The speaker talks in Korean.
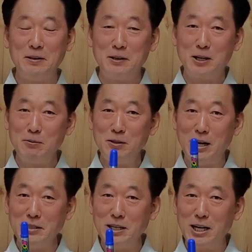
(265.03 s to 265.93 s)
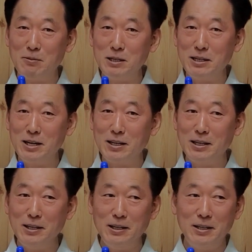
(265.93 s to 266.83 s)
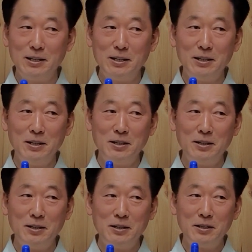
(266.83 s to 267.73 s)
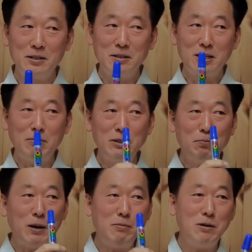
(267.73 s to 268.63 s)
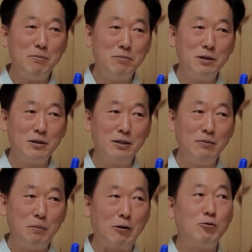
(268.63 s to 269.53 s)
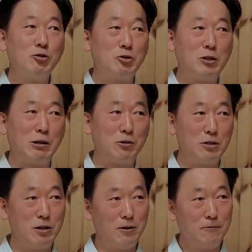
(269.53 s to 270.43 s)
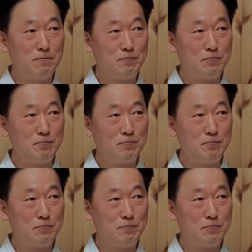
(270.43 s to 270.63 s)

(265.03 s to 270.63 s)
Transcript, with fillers: 여러분들 한 사람 생각이 38만 명을 바꿀 수 있다고 그랬어요.